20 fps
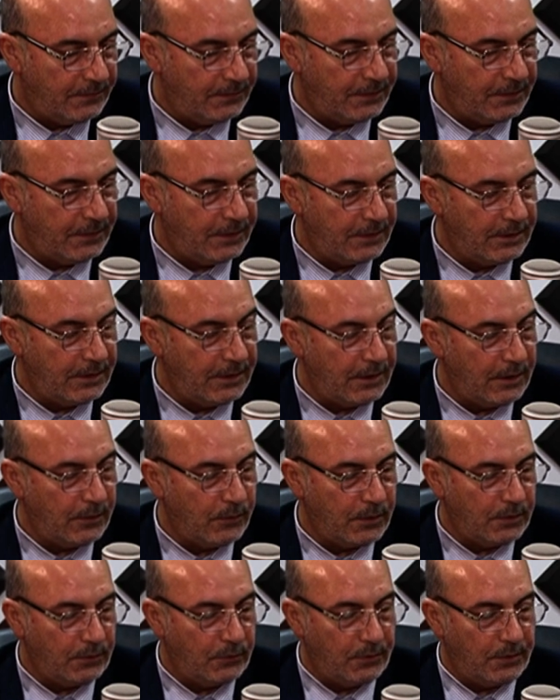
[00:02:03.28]
في الدين
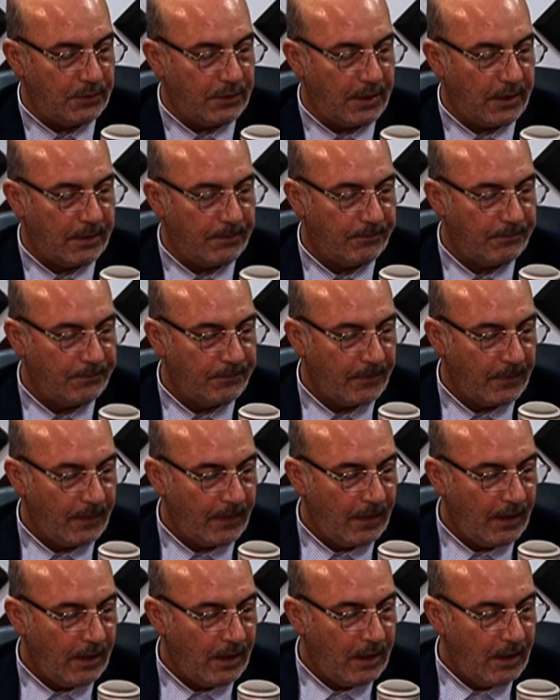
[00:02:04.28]
والدنيا
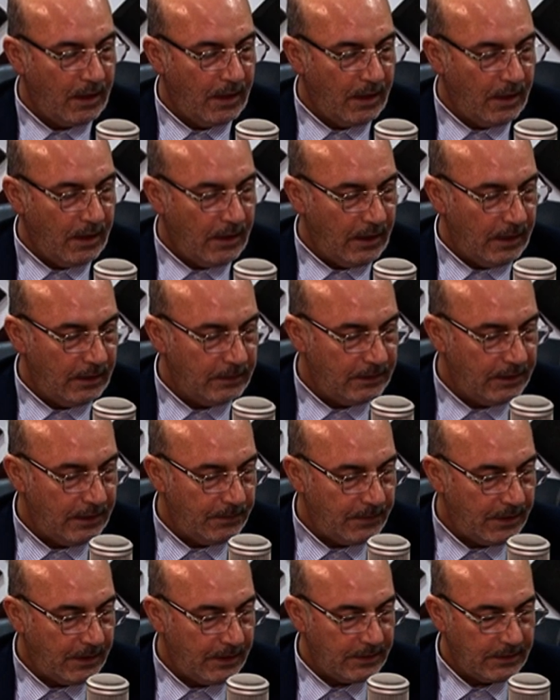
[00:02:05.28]

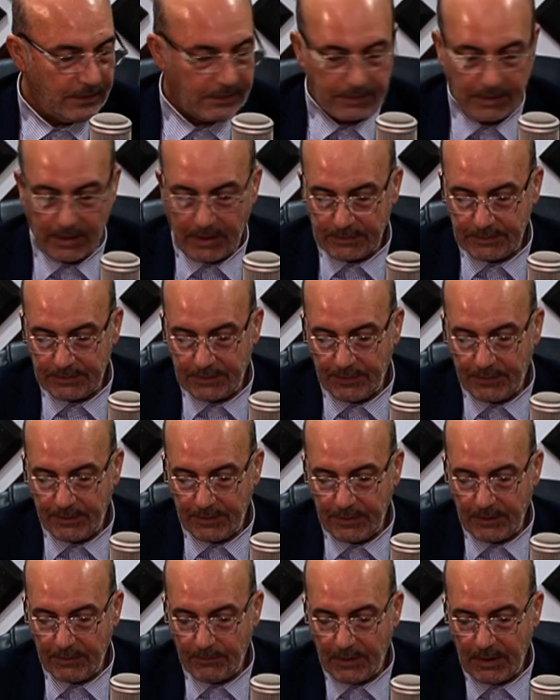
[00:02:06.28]
عندما يتحدث
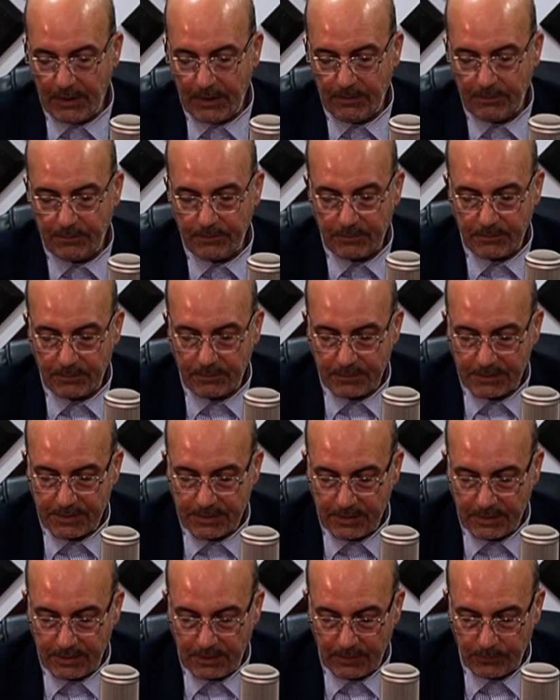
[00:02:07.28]
الإمام
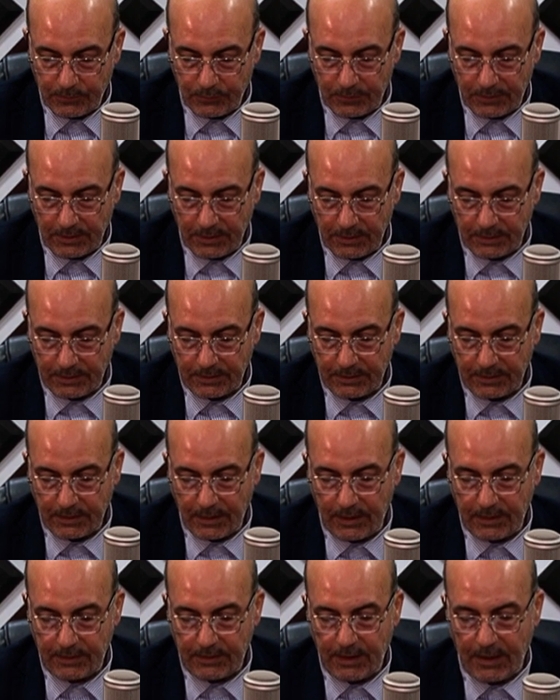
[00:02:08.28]
سلام الله
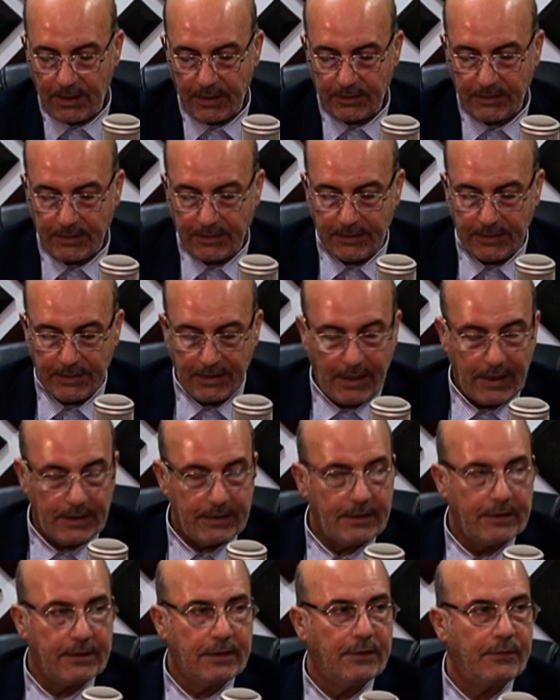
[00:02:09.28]
تعالى عليه عن
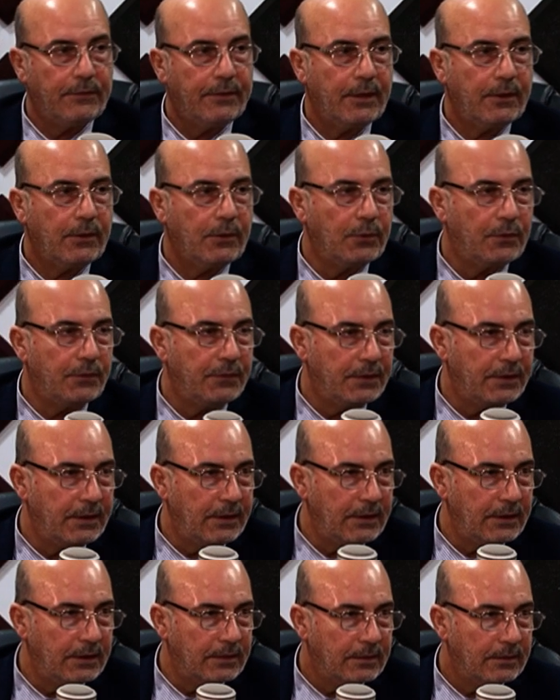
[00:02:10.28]
التفقه في
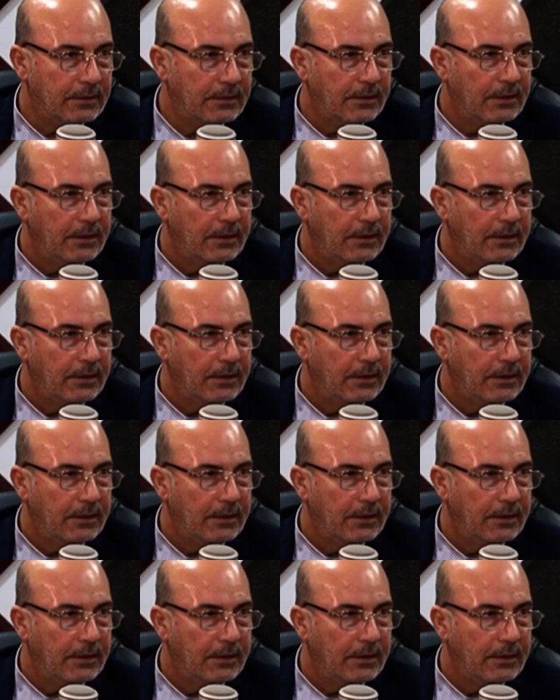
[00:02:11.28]
الدين